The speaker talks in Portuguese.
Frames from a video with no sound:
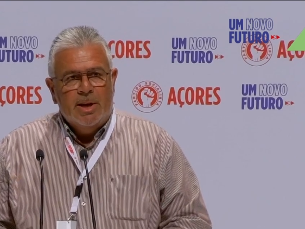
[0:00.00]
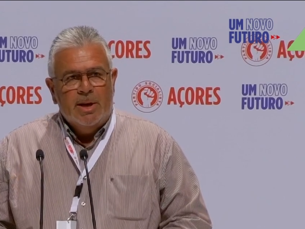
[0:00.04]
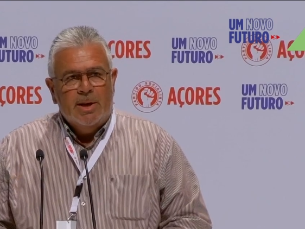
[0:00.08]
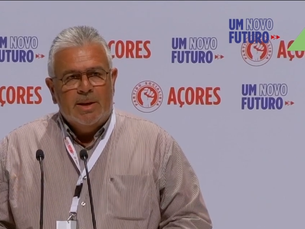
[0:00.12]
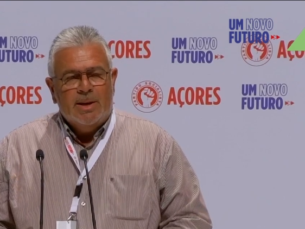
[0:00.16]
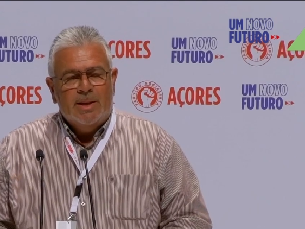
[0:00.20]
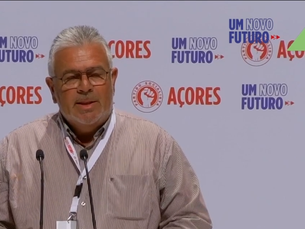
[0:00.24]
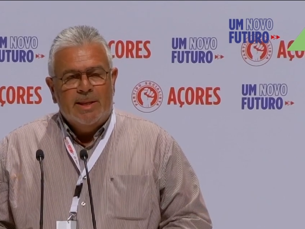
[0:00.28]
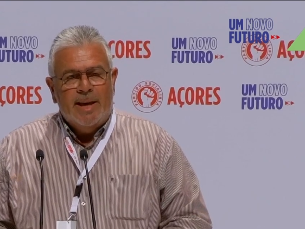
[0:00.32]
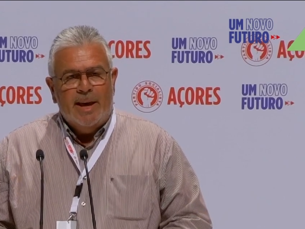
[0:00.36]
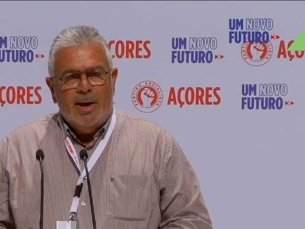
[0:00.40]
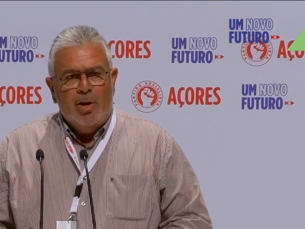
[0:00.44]

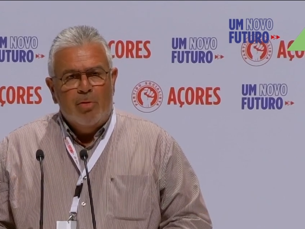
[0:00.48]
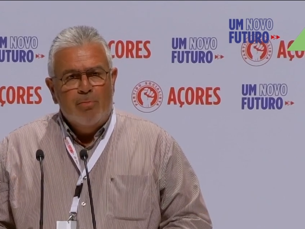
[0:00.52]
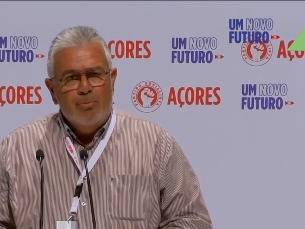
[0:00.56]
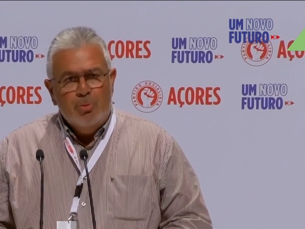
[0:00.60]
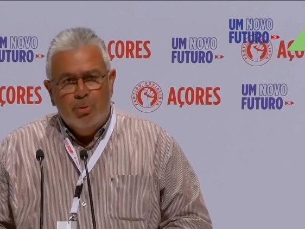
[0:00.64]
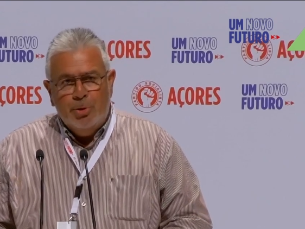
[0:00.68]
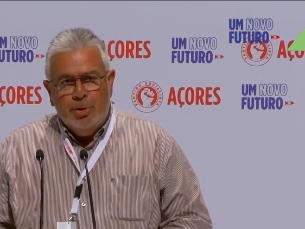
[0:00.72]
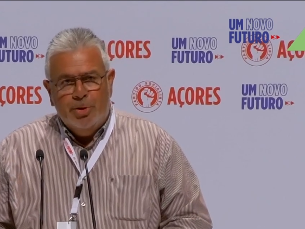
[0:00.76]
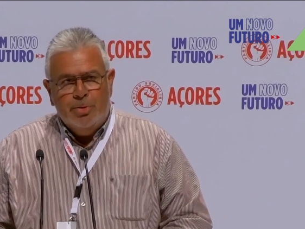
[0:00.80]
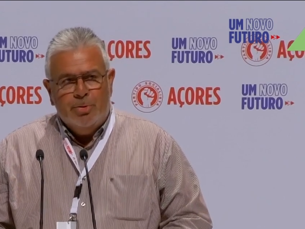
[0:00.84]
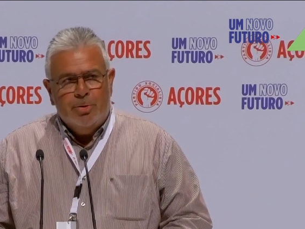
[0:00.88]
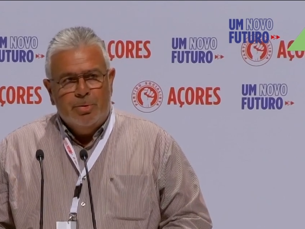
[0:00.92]
que deram
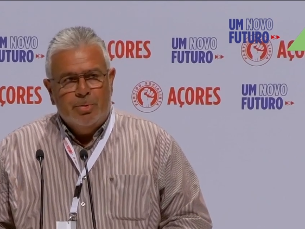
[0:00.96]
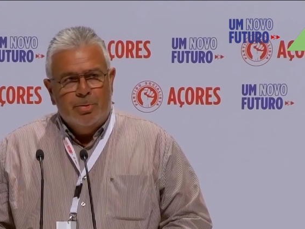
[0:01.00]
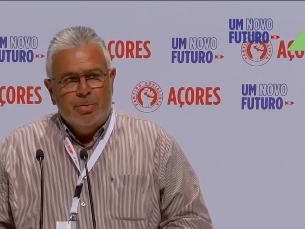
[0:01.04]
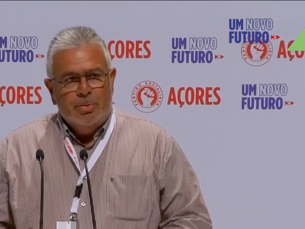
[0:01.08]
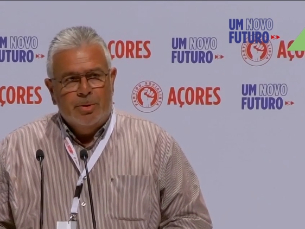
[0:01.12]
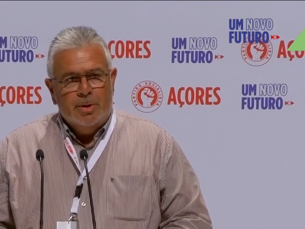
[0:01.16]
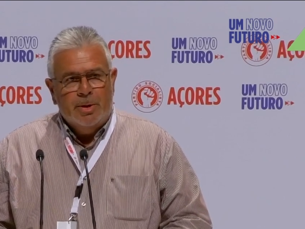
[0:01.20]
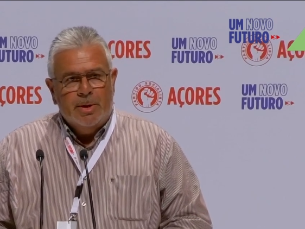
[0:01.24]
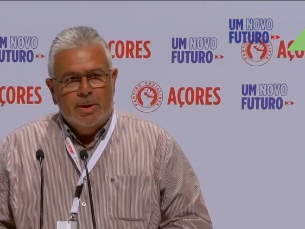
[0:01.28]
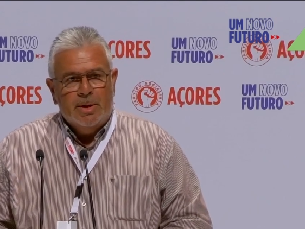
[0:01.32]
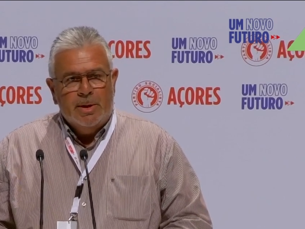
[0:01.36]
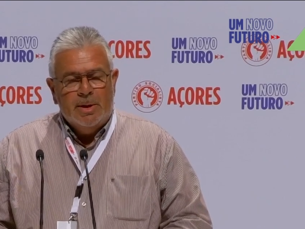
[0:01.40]
muito
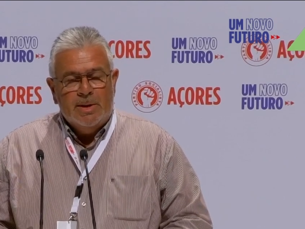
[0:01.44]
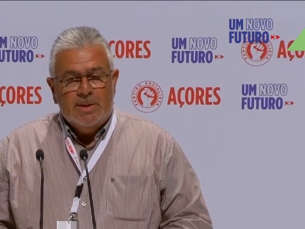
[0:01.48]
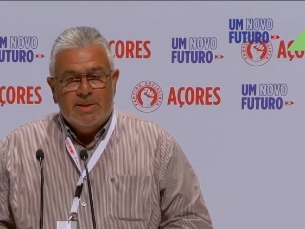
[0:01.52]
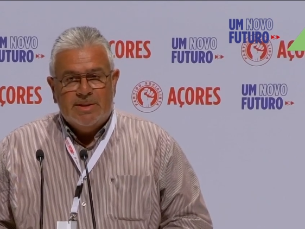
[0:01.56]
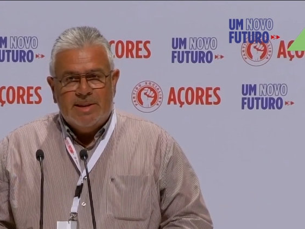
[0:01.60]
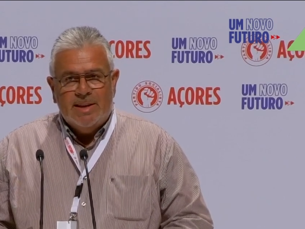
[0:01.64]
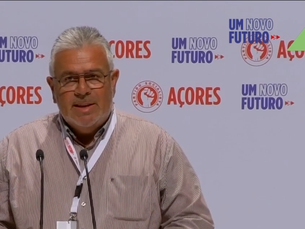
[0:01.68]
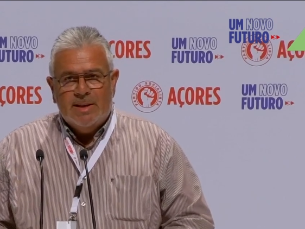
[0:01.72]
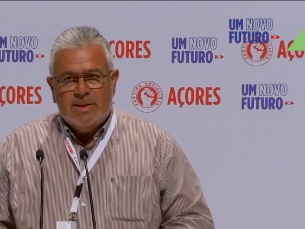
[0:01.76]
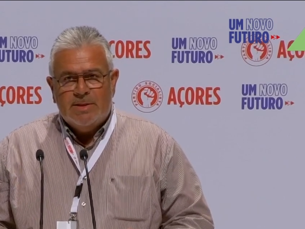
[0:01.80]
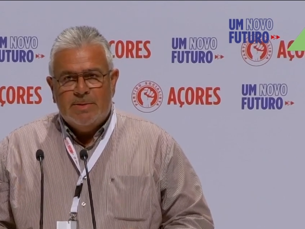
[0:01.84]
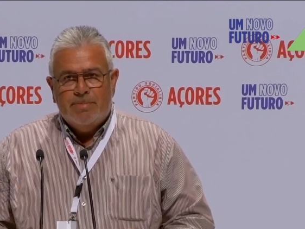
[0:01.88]

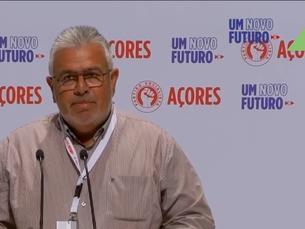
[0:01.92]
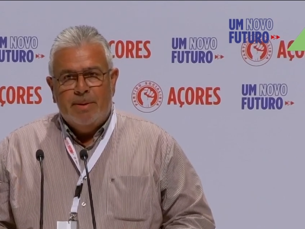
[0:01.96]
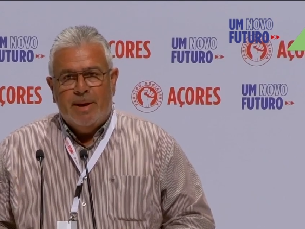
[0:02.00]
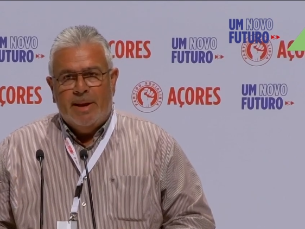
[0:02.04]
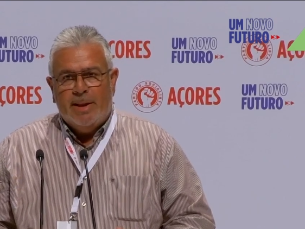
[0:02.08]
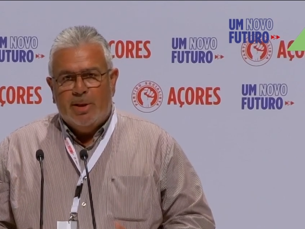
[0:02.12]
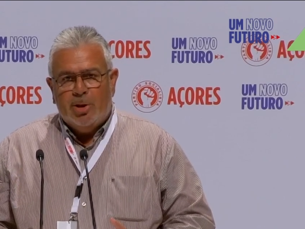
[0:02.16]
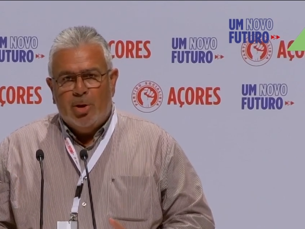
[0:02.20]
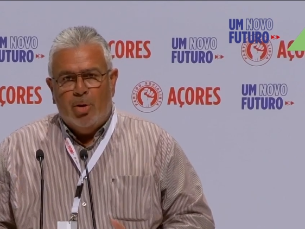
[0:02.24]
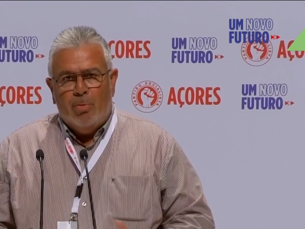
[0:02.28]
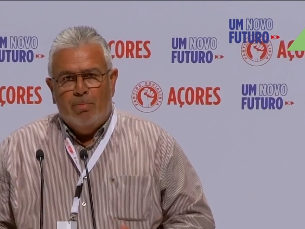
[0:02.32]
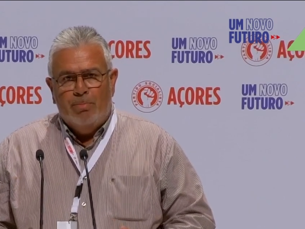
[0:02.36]
sem
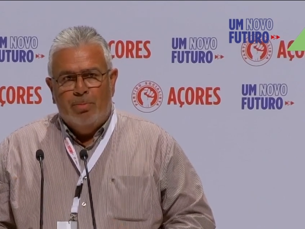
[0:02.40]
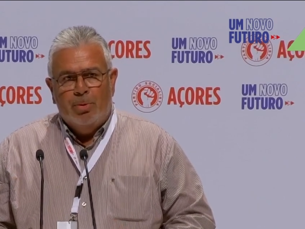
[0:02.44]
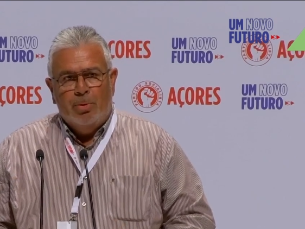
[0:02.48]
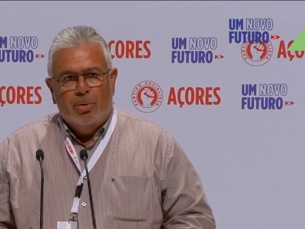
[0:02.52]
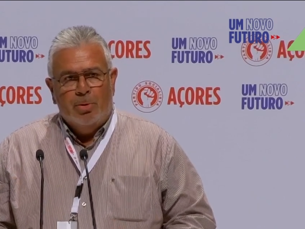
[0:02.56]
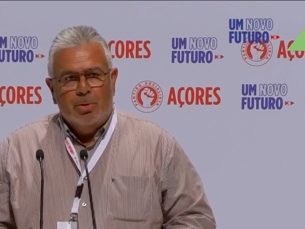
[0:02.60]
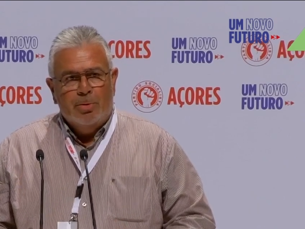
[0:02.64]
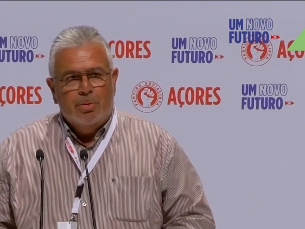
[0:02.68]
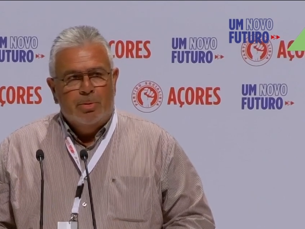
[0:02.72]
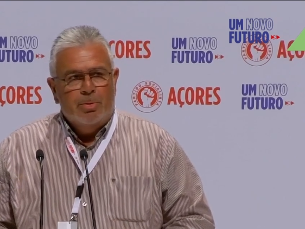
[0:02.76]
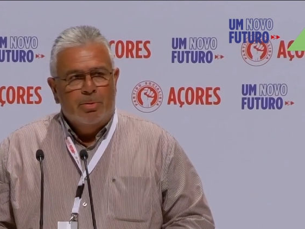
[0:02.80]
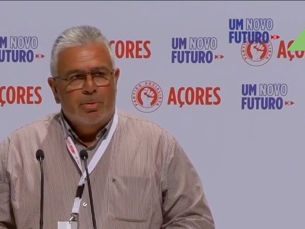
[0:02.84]
receber tão
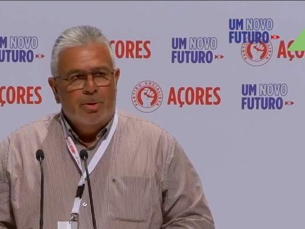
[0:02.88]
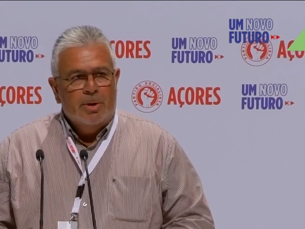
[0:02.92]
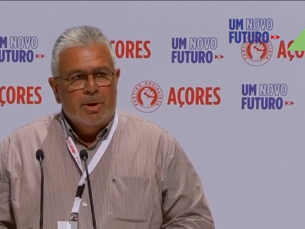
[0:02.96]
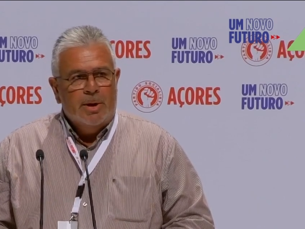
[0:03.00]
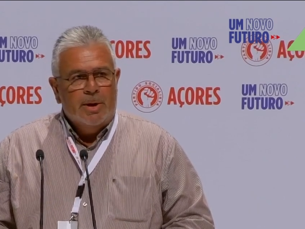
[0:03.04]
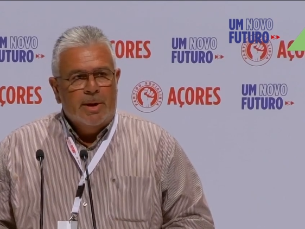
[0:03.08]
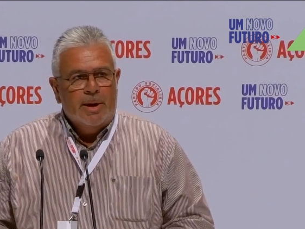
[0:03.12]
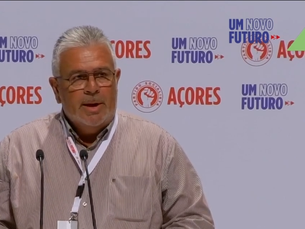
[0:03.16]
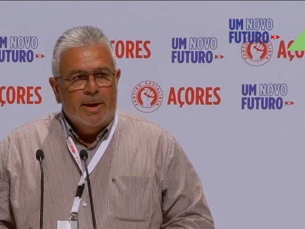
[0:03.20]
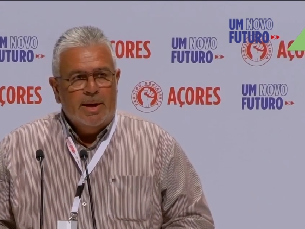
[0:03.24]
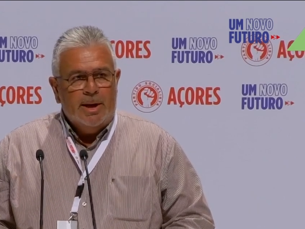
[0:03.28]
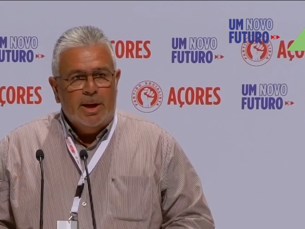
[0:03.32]
pouco
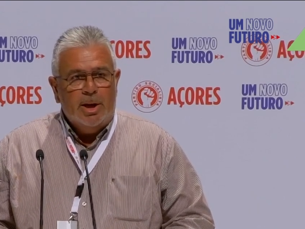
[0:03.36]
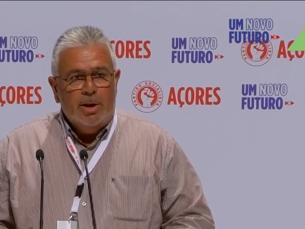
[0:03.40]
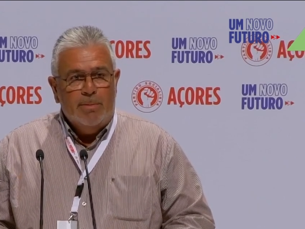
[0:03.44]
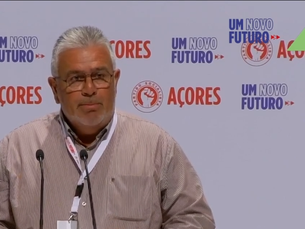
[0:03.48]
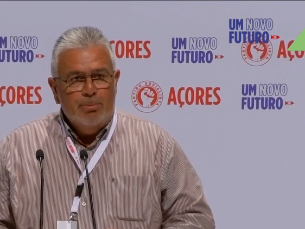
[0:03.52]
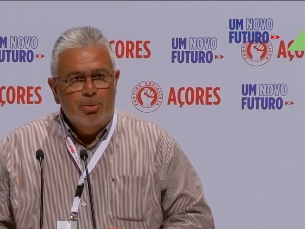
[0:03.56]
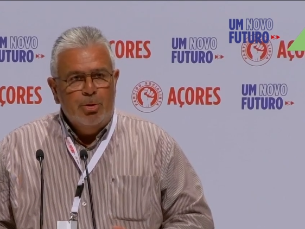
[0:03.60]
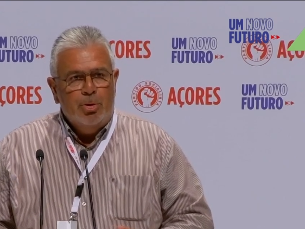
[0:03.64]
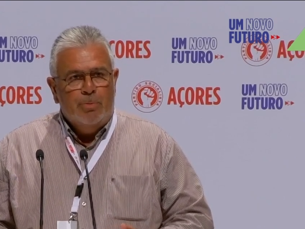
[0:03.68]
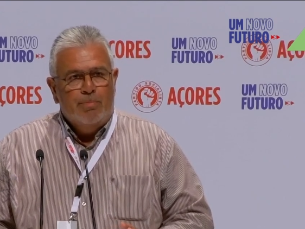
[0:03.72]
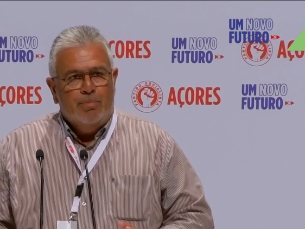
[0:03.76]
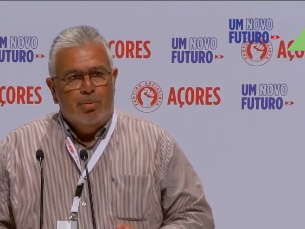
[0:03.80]
e
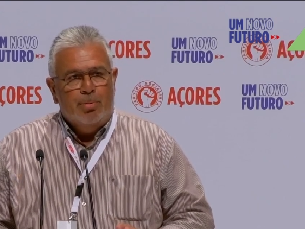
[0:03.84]
muito